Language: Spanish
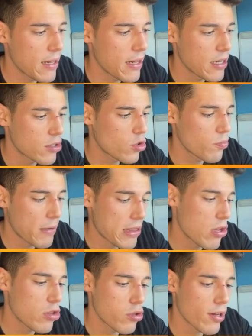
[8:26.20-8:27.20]
el precio
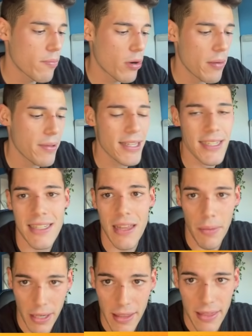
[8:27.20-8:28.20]
del token probablemente se
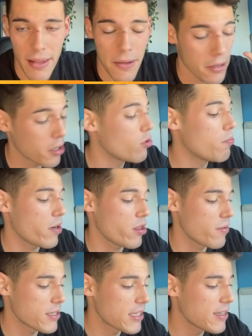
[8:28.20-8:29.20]
estabilice en, un precio
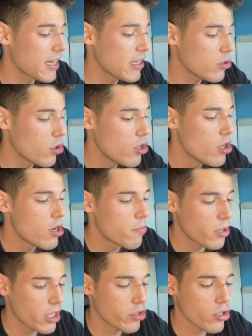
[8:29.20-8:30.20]
bastante alto,
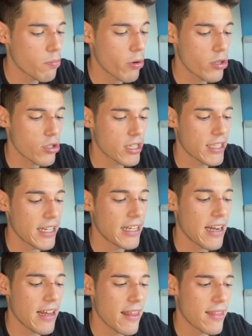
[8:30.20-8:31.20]
porque todos los proyectos que tienen
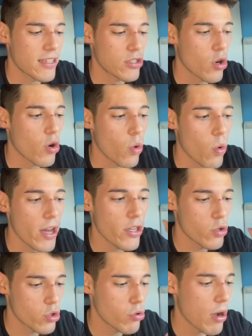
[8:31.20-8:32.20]
alianzas con
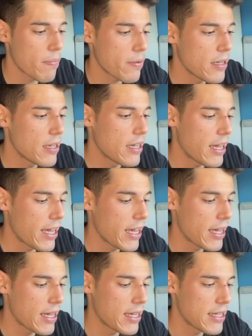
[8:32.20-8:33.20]
Wayu Swap
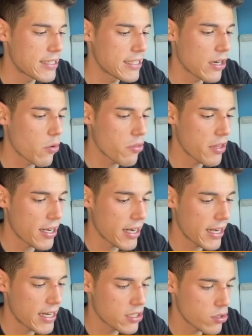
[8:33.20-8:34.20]
eh, se traducen
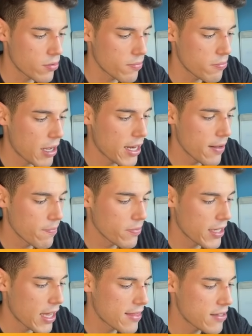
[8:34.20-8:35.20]
en esto, ¿vale?
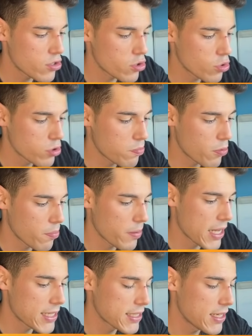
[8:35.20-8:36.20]
Que hacen sus
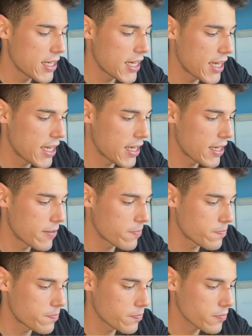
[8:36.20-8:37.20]
propias.
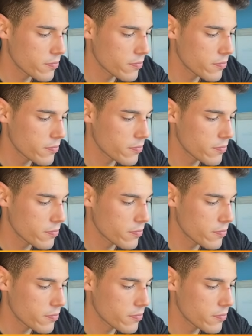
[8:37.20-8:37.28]
Eh,